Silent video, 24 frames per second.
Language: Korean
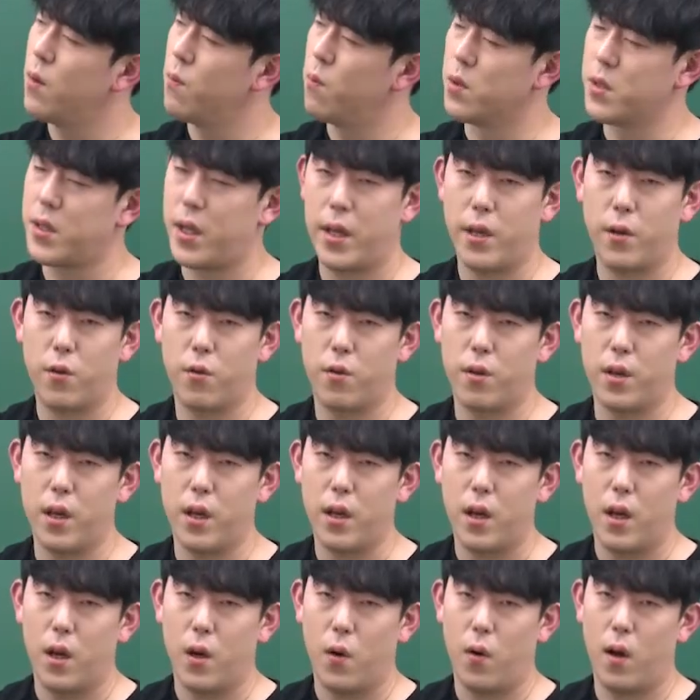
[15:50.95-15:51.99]
뭐
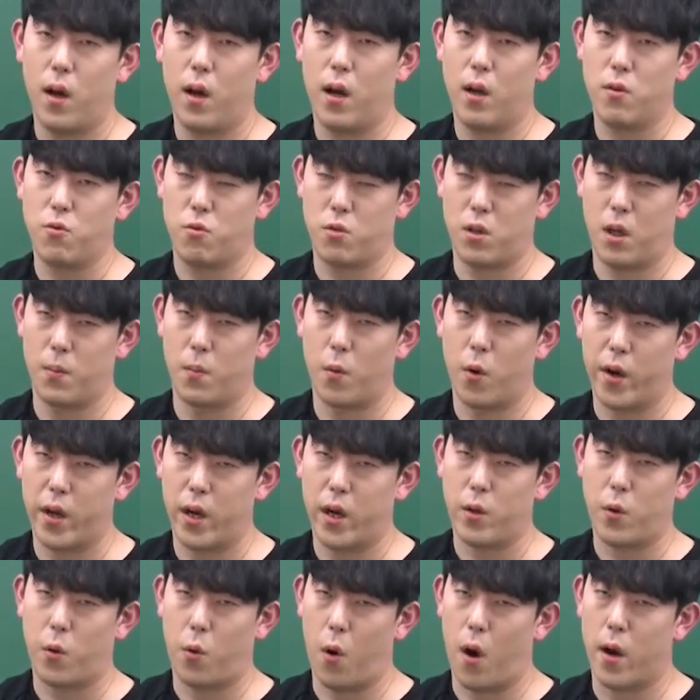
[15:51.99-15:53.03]
세균이 황화수랑
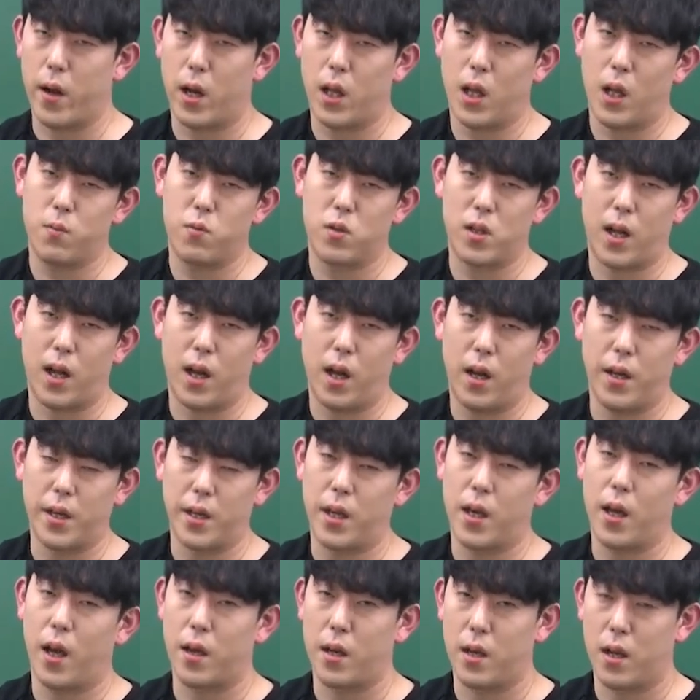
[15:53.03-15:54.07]
먹이를 교환하나 보다
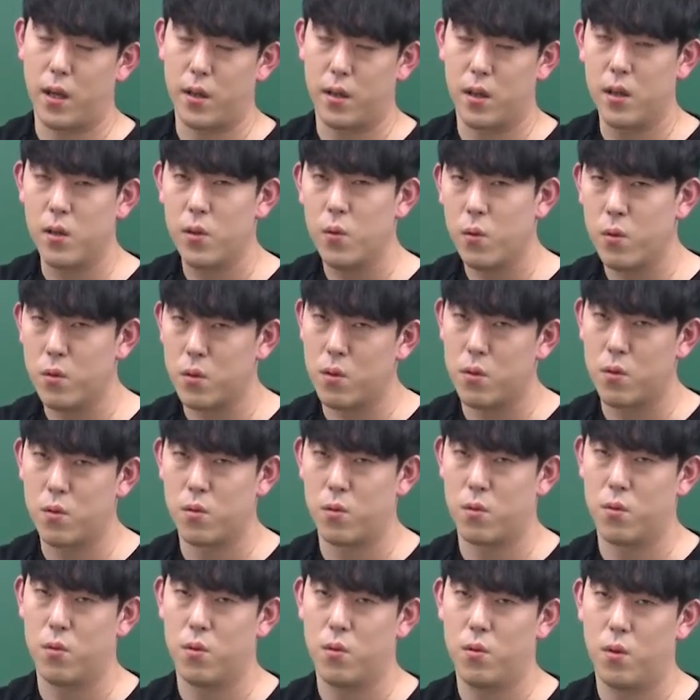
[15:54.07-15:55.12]
이게 아니라
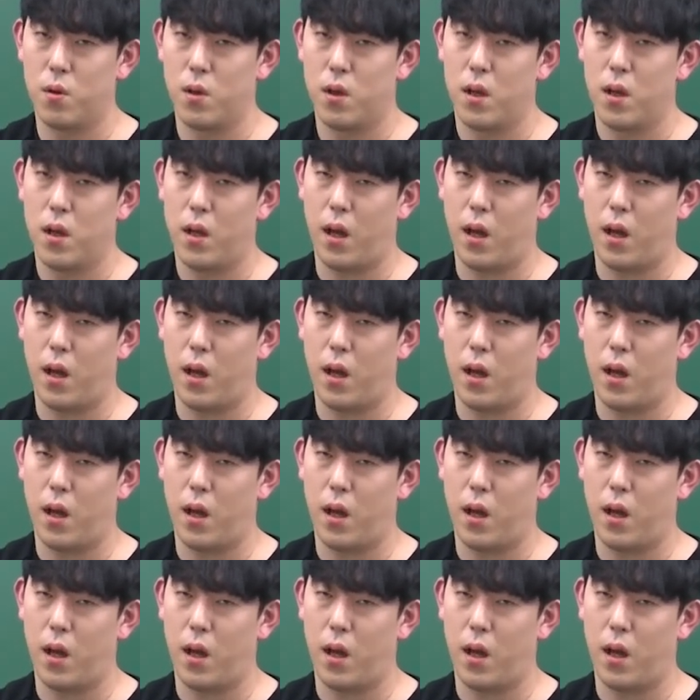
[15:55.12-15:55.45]
능동적으로